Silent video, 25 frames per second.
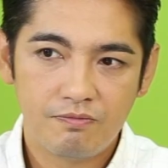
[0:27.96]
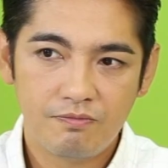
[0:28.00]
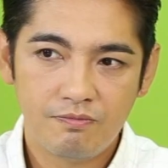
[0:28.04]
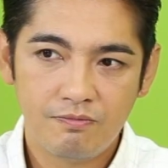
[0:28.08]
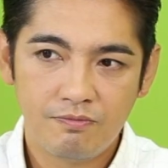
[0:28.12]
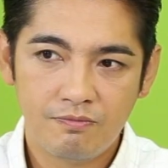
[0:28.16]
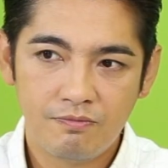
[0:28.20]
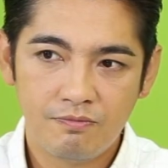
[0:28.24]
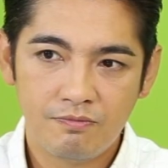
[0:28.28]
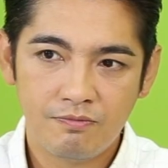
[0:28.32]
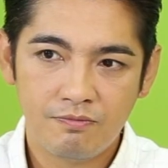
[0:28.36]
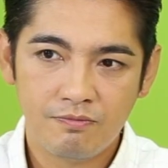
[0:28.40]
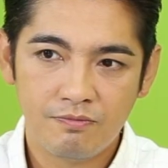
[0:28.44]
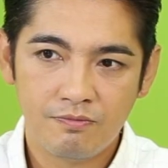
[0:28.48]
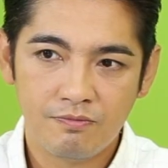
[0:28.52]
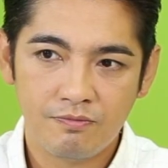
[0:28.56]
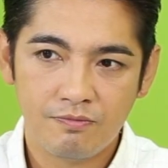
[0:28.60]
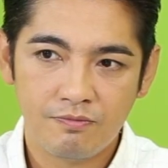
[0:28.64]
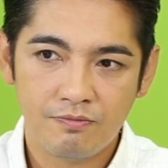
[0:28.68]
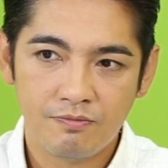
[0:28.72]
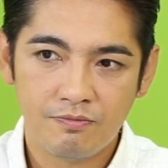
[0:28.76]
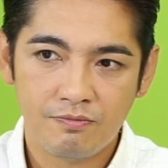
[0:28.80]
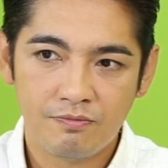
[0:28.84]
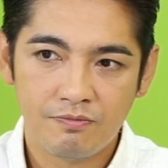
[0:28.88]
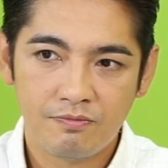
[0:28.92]
อื
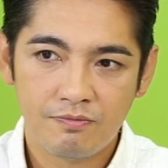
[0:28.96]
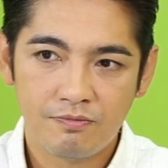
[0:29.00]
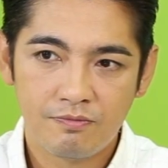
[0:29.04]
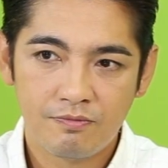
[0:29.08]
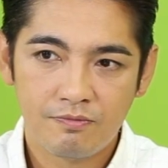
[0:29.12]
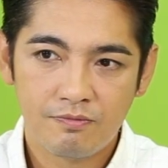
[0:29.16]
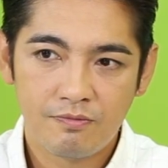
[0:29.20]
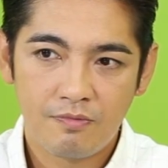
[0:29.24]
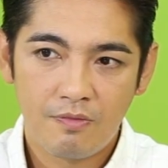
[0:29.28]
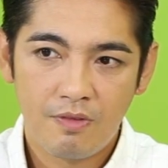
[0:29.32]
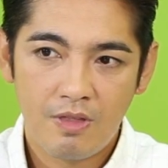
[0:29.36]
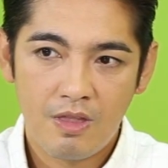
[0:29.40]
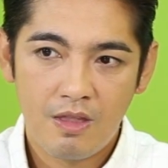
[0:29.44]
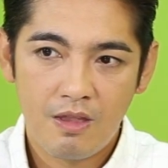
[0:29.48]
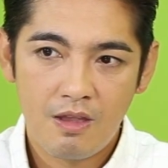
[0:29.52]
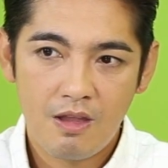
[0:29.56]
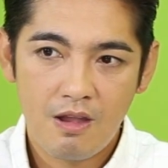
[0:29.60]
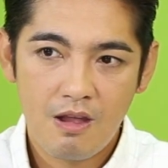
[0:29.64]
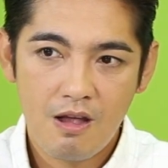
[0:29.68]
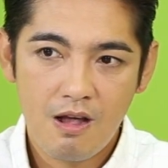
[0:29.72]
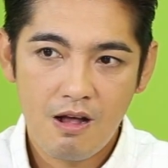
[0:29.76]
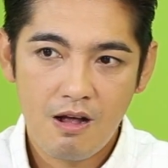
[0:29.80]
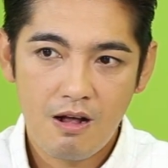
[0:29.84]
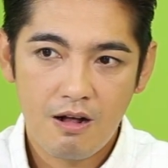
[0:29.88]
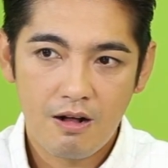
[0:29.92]
ม
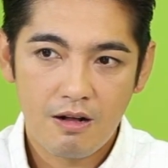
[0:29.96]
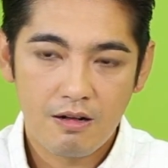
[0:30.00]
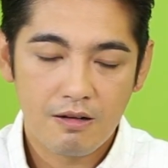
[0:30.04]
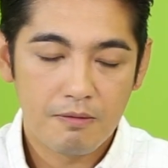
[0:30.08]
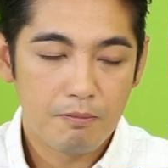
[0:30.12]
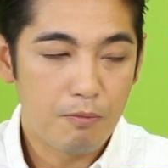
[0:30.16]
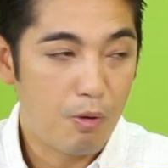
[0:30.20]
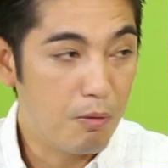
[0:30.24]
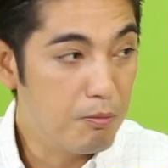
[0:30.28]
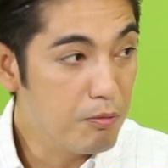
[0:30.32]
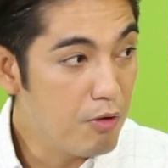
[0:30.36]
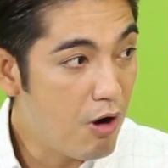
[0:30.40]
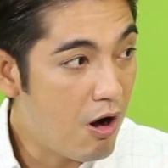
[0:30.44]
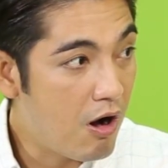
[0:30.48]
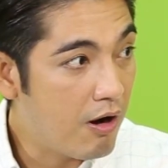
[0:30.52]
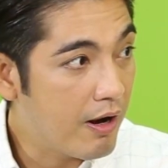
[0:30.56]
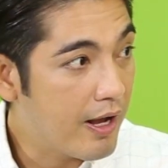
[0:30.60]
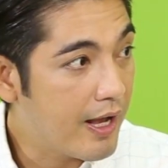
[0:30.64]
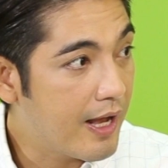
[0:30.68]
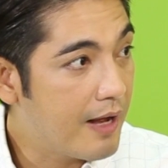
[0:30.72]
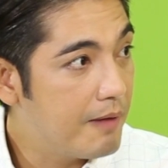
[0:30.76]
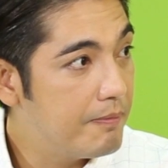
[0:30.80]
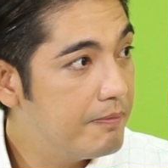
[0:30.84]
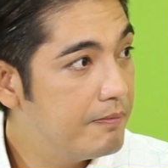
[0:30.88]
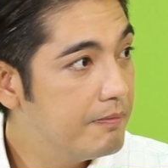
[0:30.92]
ผมงง
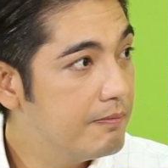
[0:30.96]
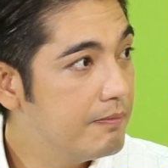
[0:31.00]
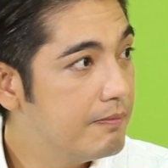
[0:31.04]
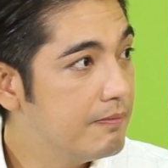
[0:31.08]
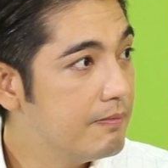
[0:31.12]
ไงครับ